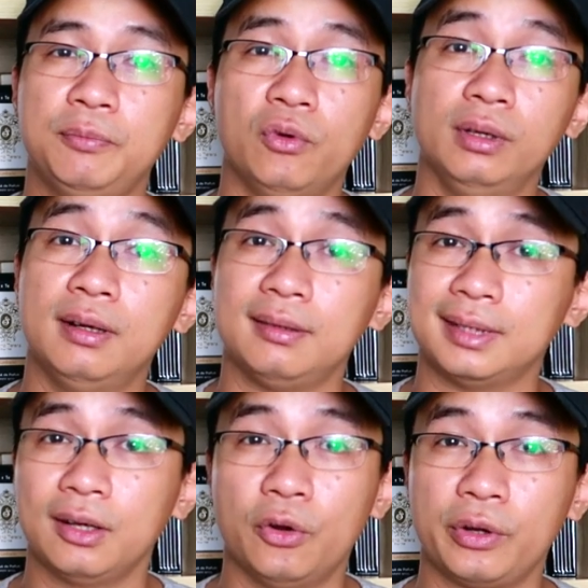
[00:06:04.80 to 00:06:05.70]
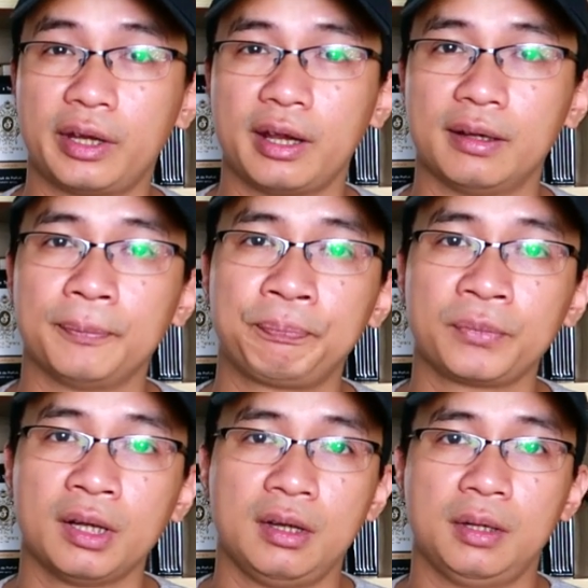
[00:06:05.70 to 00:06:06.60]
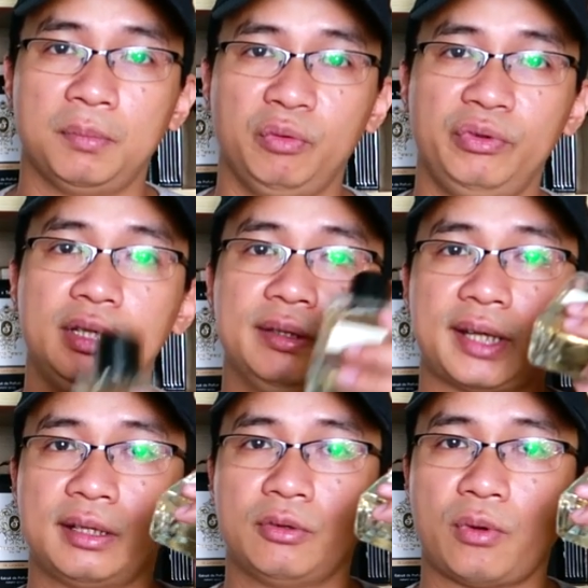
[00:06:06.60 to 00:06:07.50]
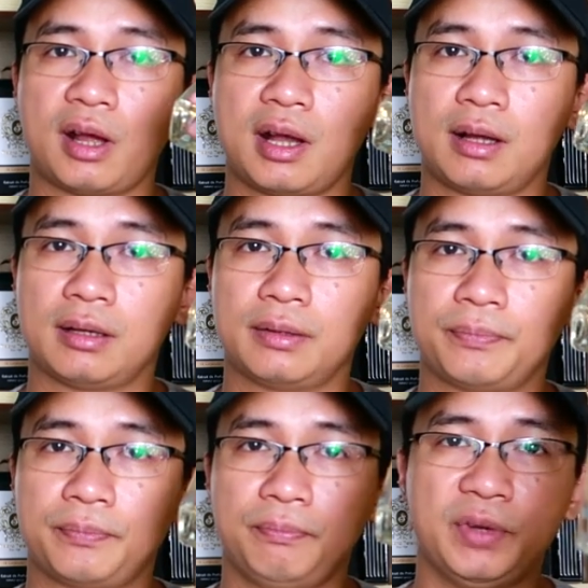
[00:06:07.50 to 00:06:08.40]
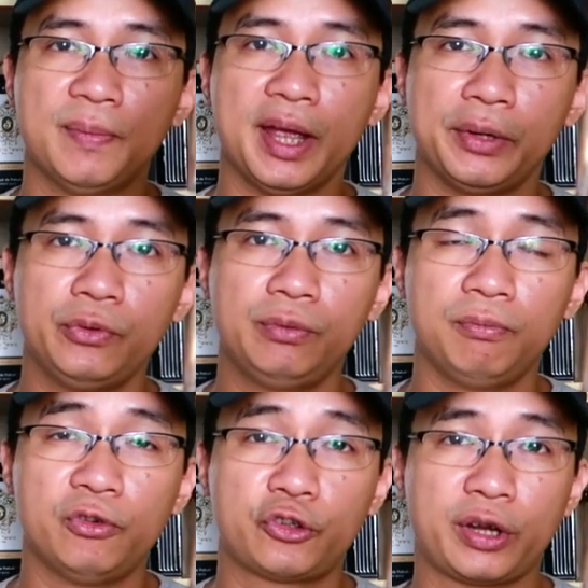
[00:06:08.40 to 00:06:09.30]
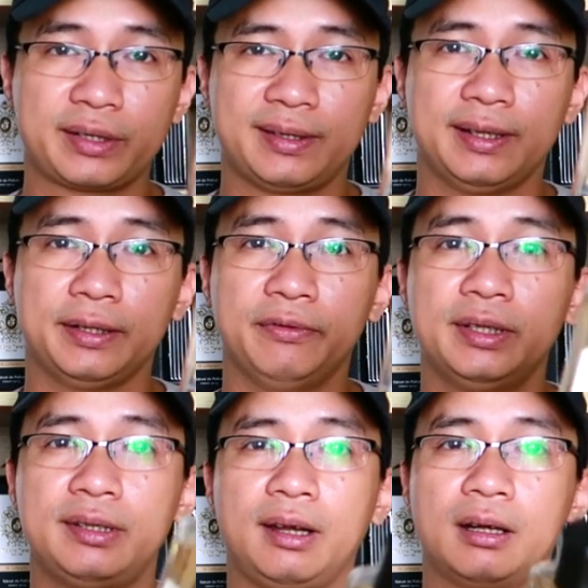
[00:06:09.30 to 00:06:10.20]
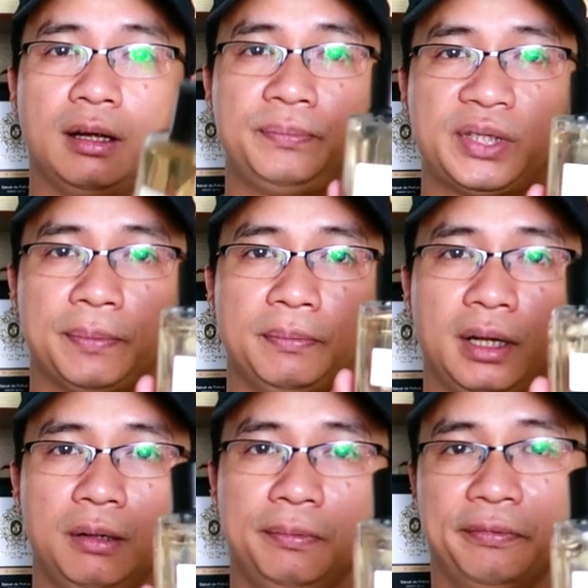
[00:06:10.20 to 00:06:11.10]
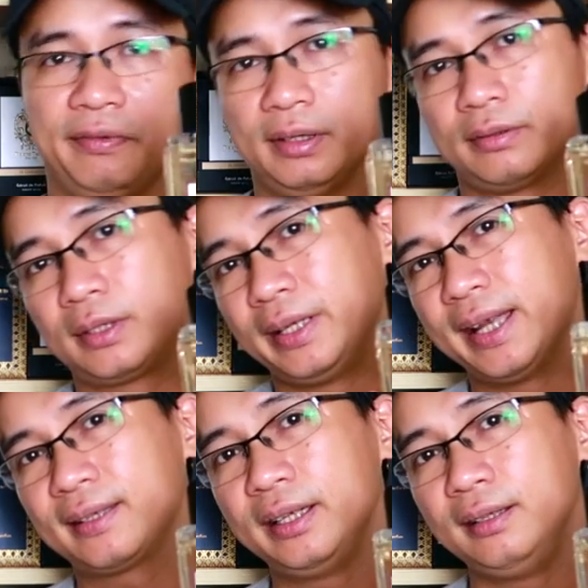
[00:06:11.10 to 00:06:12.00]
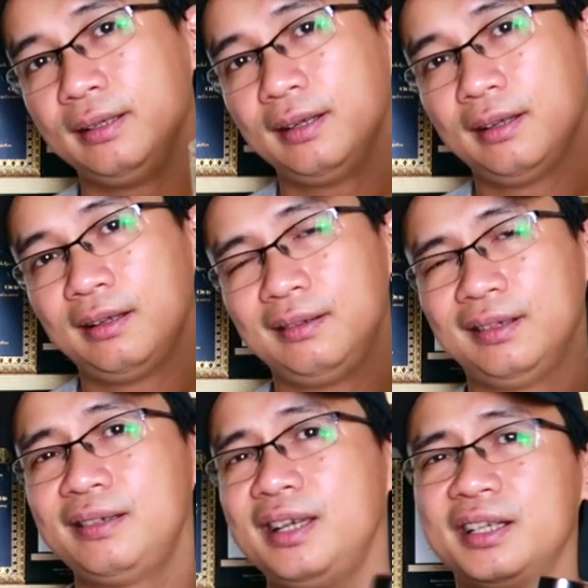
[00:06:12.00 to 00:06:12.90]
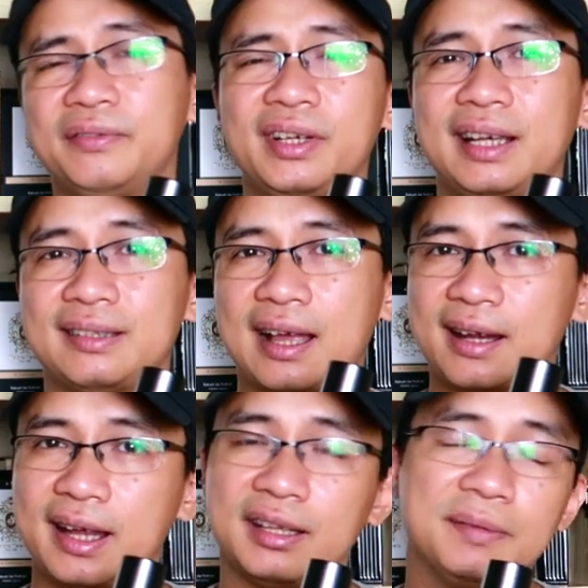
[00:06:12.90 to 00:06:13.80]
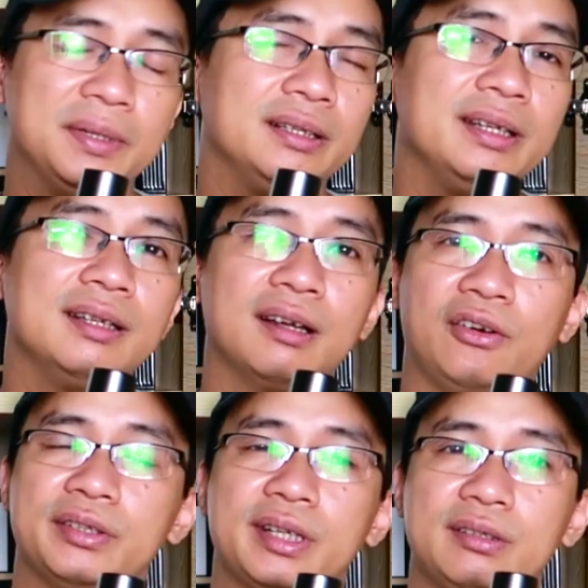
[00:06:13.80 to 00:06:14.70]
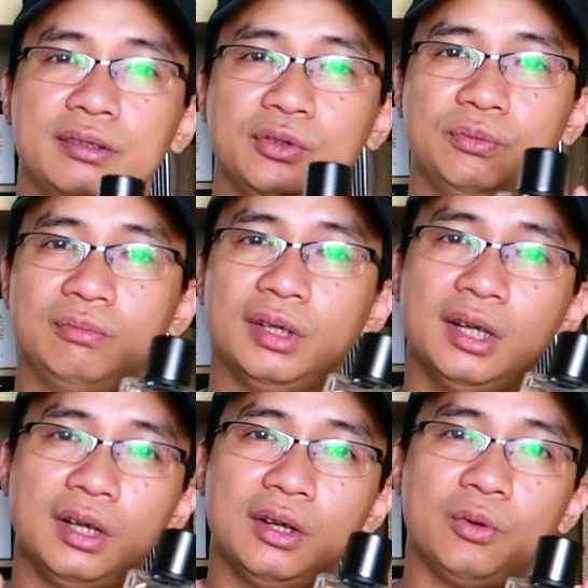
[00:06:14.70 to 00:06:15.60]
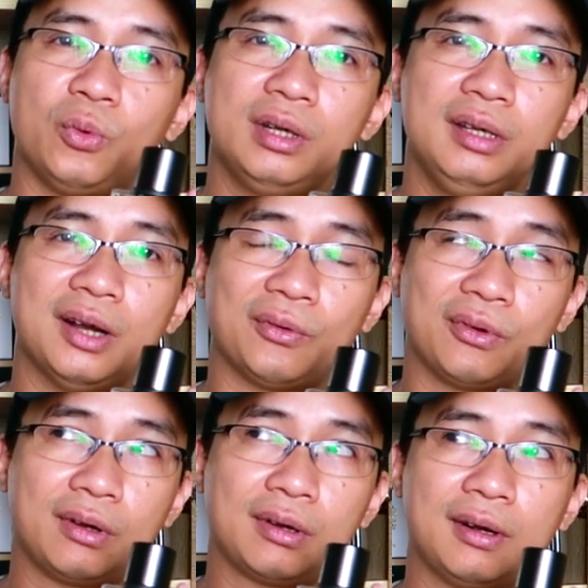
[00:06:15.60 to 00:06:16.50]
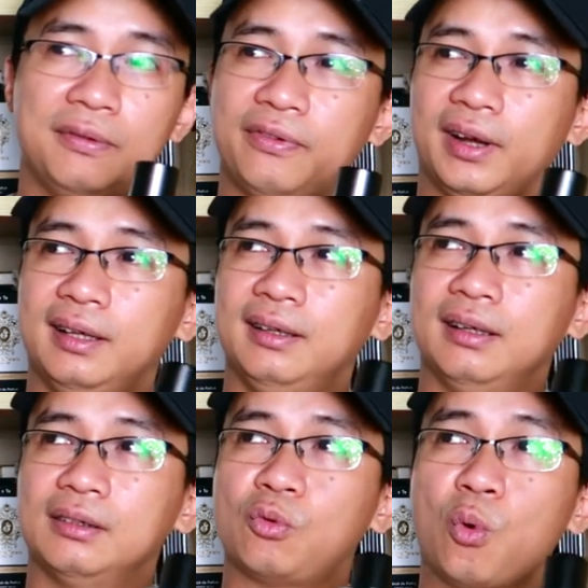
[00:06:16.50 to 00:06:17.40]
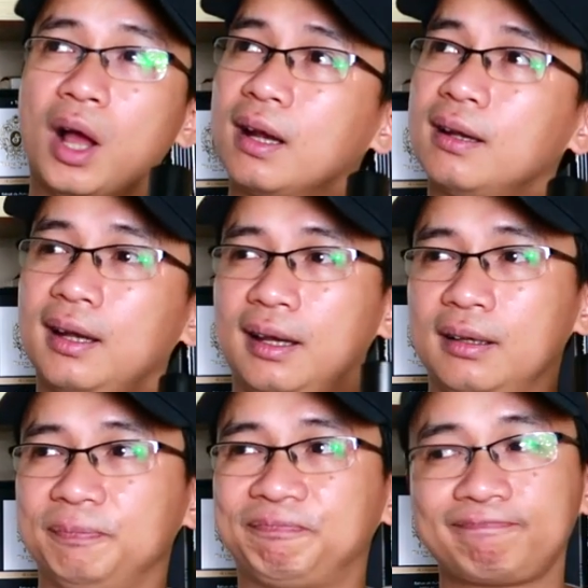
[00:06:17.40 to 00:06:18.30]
mùi hương rất là ok. Bởi vì chai nước hoa 17 Oud Moisac này với sự kết hợp trầm hồng và nghệ tây, tất nhiên là với cái giá này thì mình nghĩ là họ sẽ sử dụng nguyên liệu nó không phải là quá là